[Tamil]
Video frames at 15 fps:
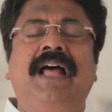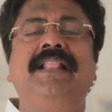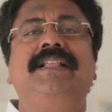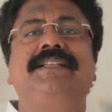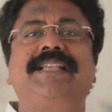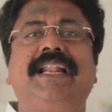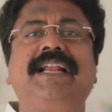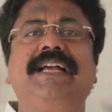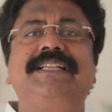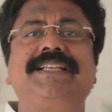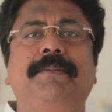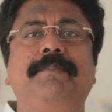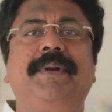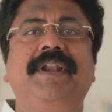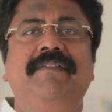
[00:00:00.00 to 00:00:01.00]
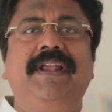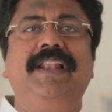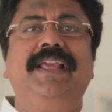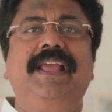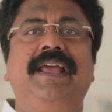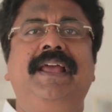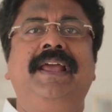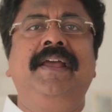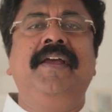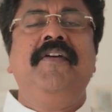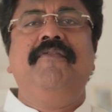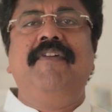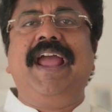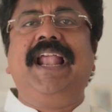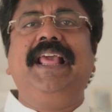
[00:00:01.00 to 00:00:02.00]
அந்த சர்க்கஸ் கம்பெனி வெளியே
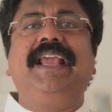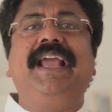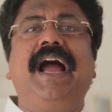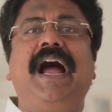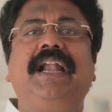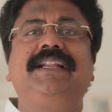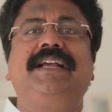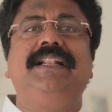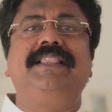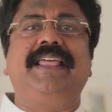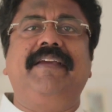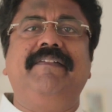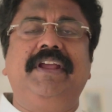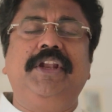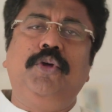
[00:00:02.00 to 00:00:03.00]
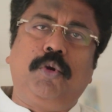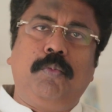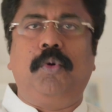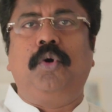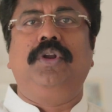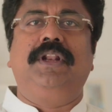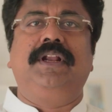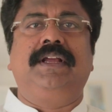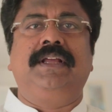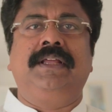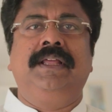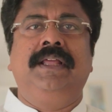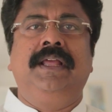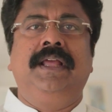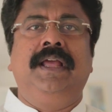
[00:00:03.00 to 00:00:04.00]
வேலைக்கு ஆட்கள் தேவைன்னு ஒரு போர்டு இருக்குது
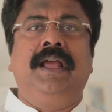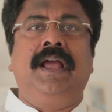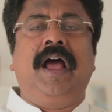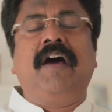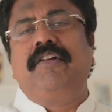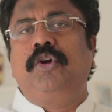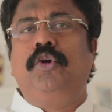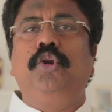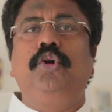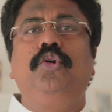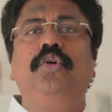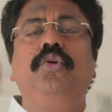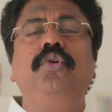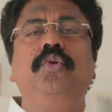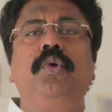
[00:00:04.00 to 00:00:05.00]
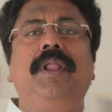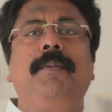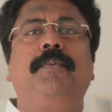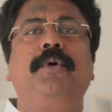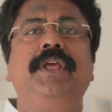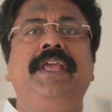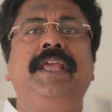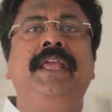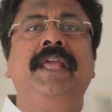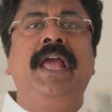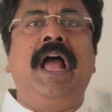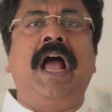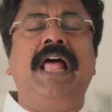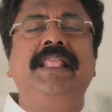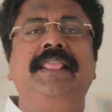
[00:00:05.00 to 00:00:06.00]
அவர் குடுகுடுன்னு உள்ளே போய்
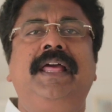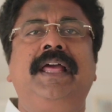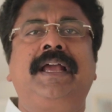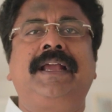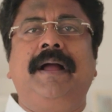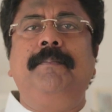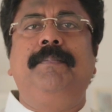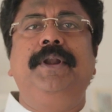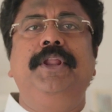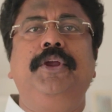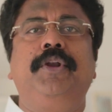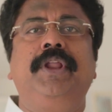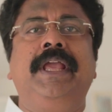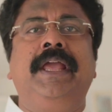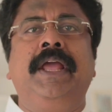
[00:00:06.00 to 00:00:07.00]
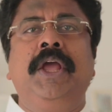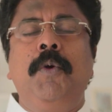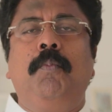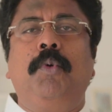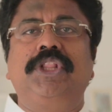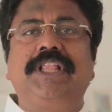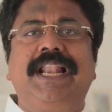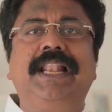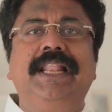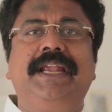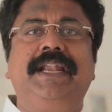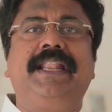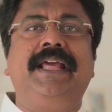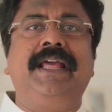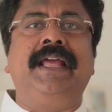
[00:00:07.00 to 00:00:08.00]
அந்த கம்பெனியுடைய
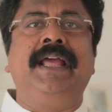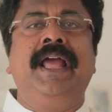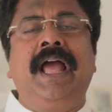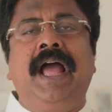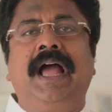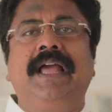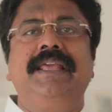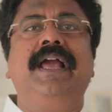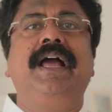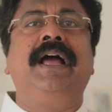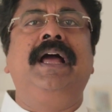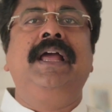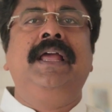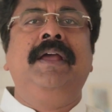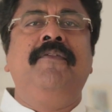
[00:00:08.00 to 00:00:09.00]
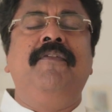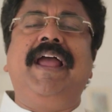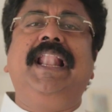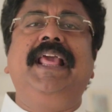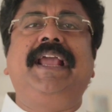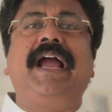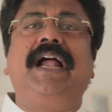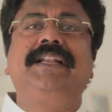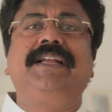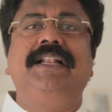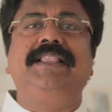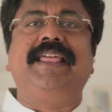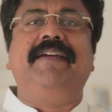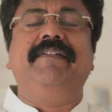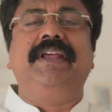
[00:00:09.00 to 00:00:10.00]
முதலாளிகிட்ட ஐயா வேலைக்கு
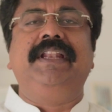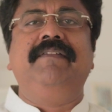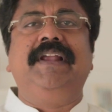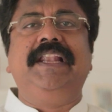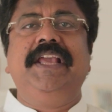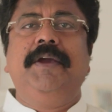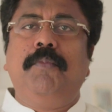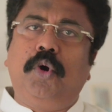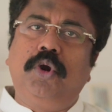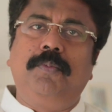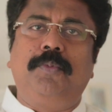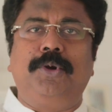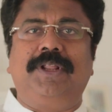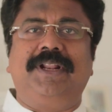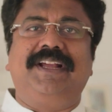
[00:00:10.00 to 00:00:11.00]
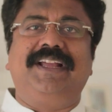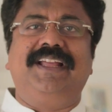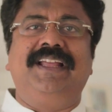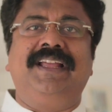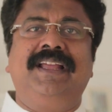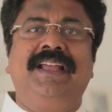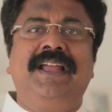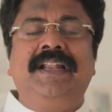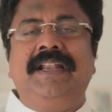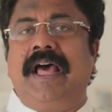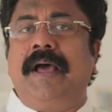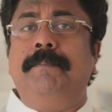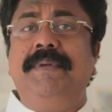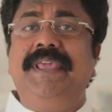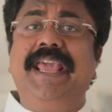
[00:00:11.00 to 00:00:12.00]
ஆட்கள் தேவைன்னு வெளியே போர்டு போட்டிருக்கு
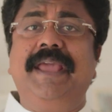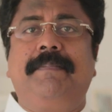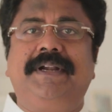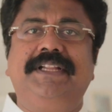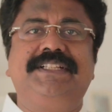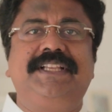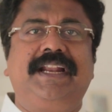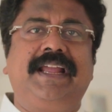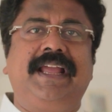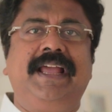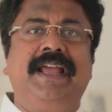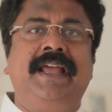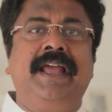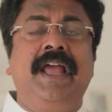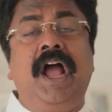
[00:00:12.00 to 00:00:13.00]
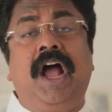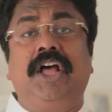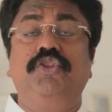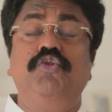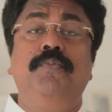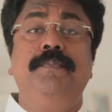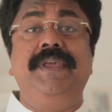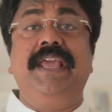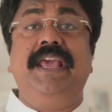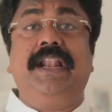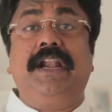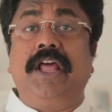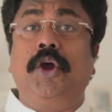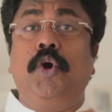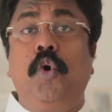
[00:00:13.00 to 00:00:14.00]
நான் பிஏ படிச்சிருக்கேன் அதுவும்
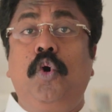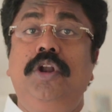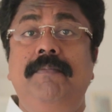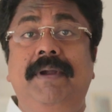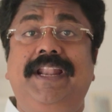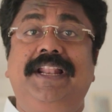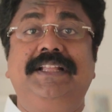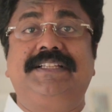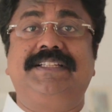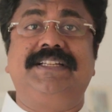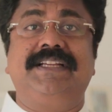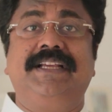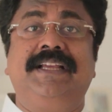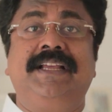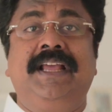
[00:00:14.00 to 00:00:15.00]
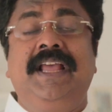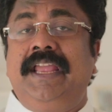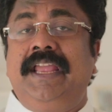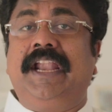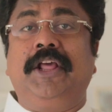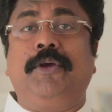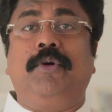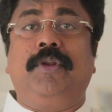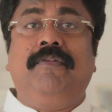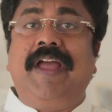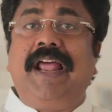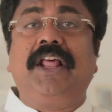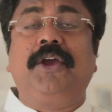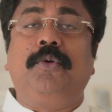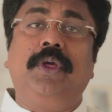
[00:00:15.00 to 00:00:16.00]
பிஏல நான் கோல்டு மெடலிஸ்ட்டு எனக்கு ஒரு
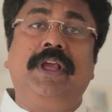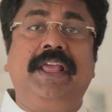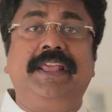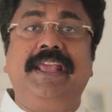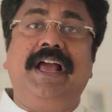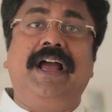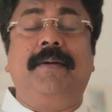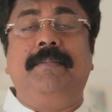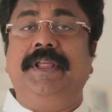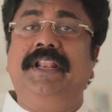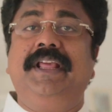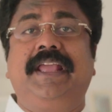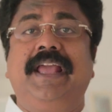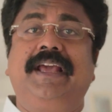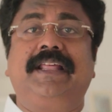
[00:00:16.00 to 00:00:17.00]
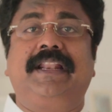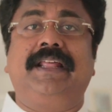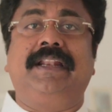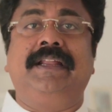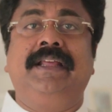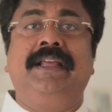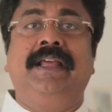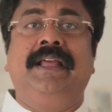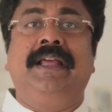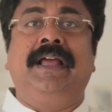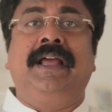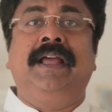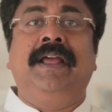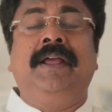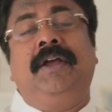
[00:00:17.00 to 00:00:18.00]
வேலை கொடுங்க ஐயா அப்படின்னு கேட்குறாரு
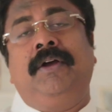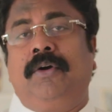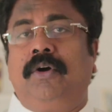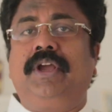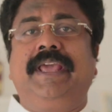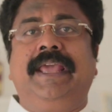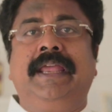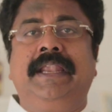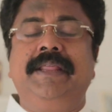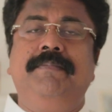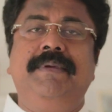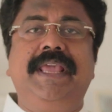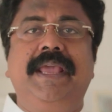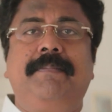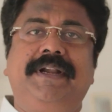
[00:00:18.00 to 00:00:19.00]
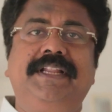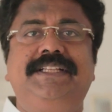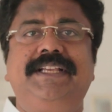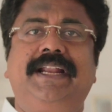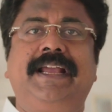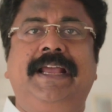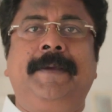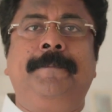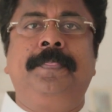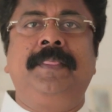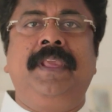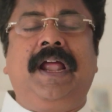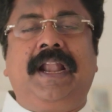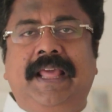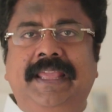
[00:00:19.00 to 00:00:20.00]
ஓகே நீ பிஏ படிச்சிருக்க
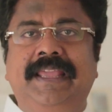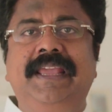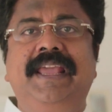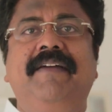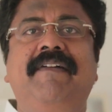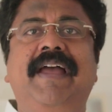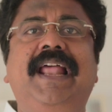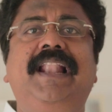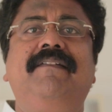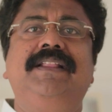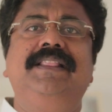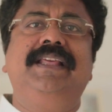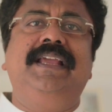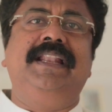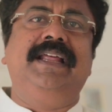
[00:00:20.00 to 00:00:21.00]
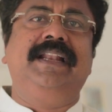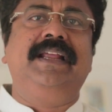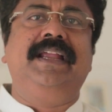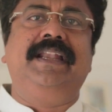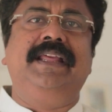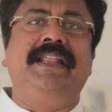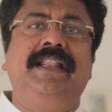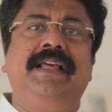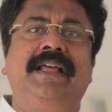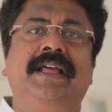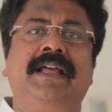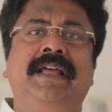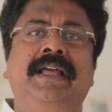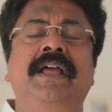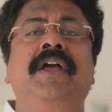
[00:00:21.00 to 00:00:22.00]
ஆனால் இங்கே வேலை வந்து என்னன்னு கேட்டிங்கன்னா
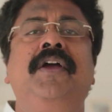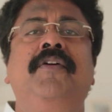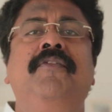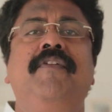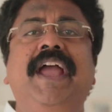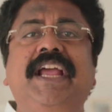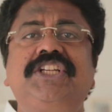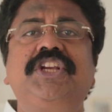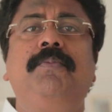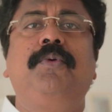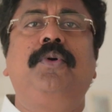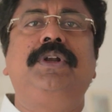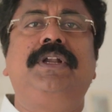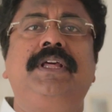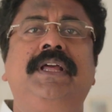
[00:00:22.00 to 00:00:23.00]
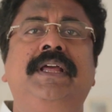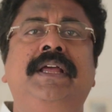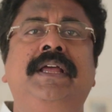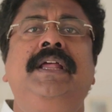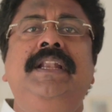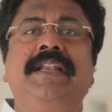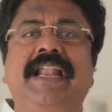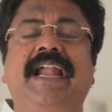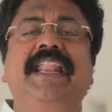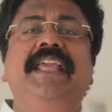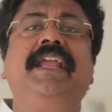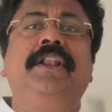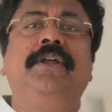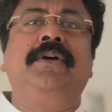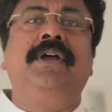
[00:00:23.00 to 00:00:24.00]
வேஷம் போட்டு
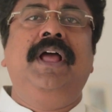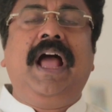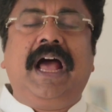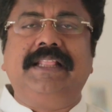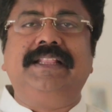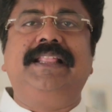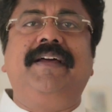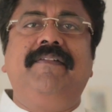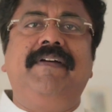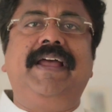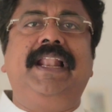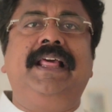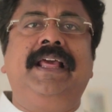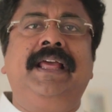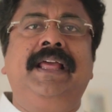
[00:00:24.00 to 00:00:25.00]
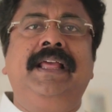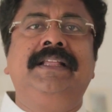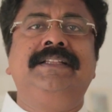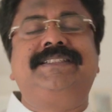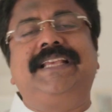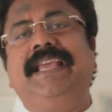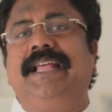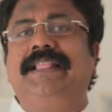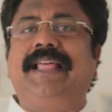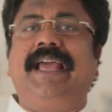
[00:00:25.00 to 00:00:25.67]
நடிக்கணும் அதுதான் வேலை செய்ய